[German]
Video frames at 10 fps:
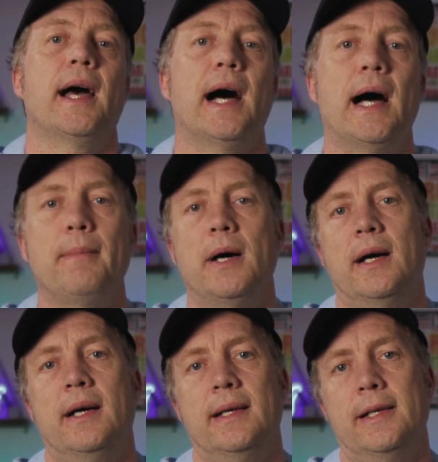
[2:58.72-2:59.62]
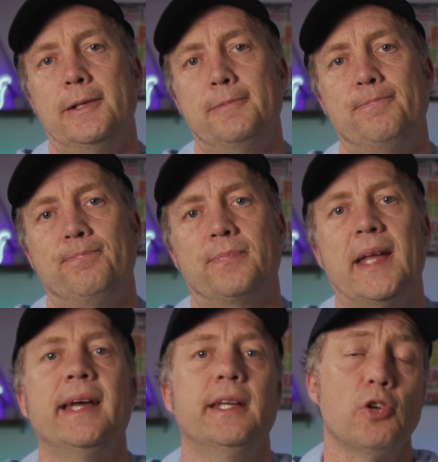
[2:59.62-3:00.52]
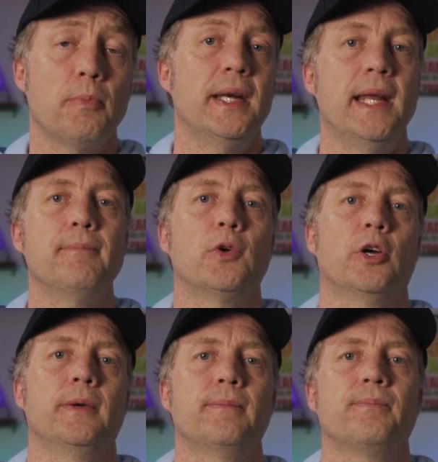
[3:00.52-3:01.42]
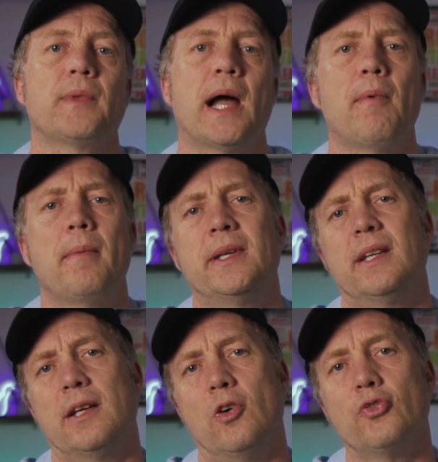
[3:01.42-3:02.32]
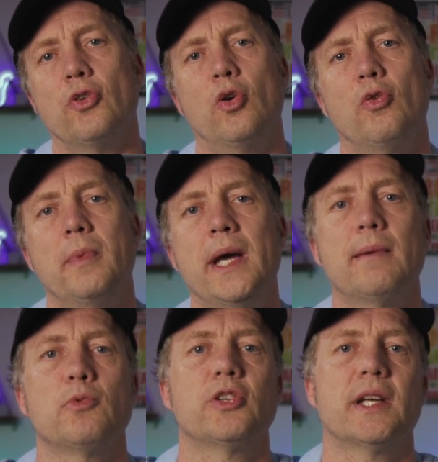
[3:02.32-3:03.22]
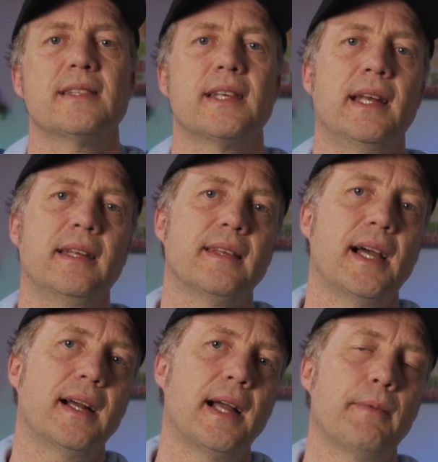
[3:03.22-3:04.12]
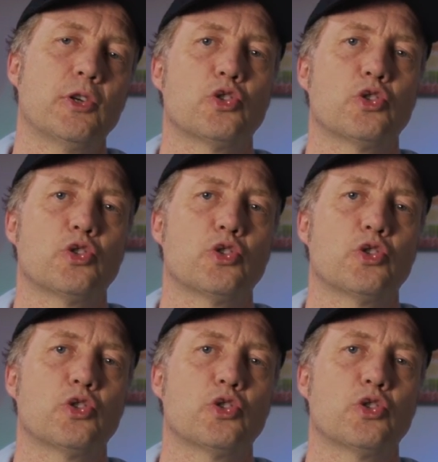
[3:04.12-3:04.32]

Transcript: Aber ähm, da hätte ich noch mit leben können. Aber mit den 1000 Euro mehr, muss ich ganz ehrlich sagen, habe